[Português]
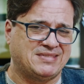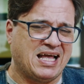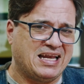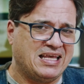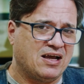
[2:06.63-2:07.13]

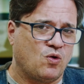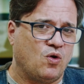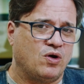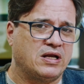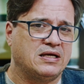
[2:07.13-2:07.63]
estaria
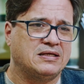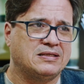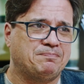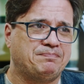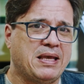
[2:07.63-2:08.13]
agora
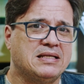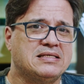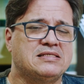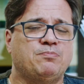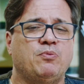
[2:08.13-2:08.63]

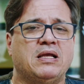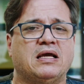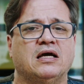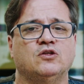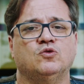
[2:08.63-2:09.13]
apenas
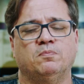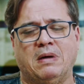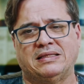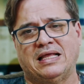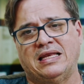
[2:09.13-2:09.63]
publicando
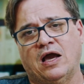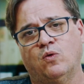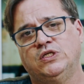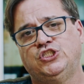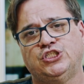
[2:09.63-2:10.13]

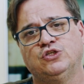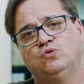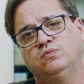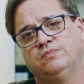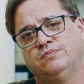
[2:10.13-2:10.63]
material
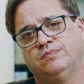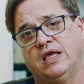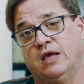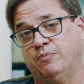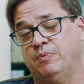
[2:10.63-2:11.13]
antigo e
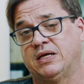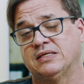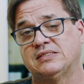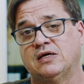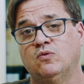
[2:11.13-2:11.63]

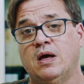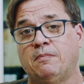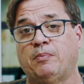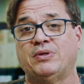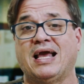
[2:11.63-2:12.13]
republicação
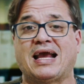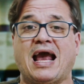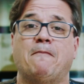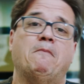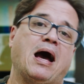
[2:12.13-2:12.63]
para poder
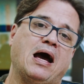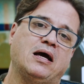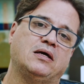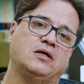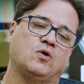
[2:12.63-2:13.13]

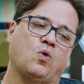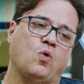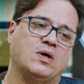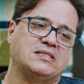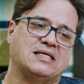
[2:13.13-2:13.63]
acabar
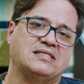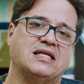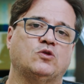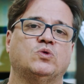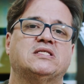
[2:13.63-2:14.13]
com as
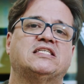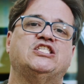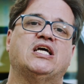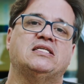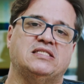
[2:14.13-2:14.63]
assinaturas que
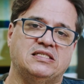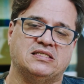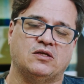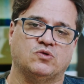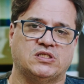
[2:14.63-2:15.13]
já
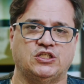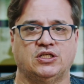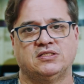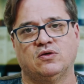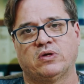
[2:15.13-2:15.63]
existem, ou seja,
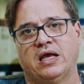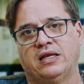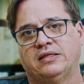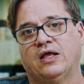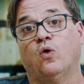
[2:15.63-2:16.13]
eles não
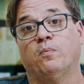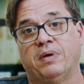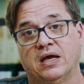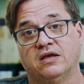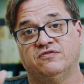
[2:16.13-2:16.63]
querem
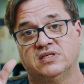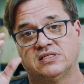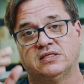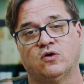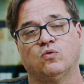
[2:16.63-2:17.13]
interromper a
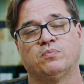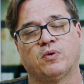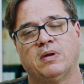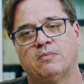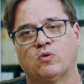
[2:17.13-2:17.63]
revista e ter algum
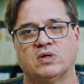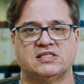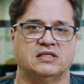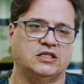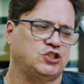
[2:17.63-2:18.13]
problema com o
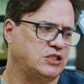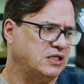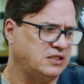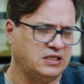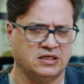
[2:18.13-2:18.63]
assinante que ainda
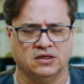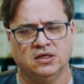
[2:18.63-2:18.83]
teria